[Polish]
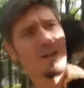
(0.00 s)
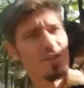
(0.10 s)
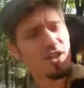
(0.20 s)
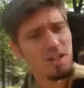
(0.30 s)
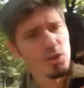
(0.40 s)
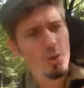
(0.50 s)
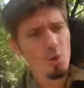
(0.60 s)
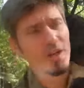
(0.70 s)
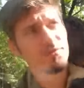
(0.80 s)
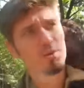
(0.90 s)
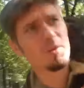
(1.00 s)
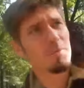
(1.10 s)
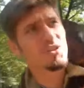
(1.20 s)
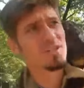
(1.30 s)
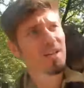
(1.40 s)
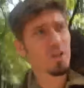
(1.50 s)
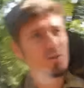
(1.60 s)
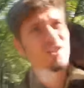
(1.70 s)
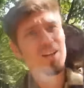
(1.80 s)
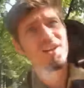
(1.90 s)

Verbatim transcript: trafi się jakiś królik, w sumie bardziej zając, yy,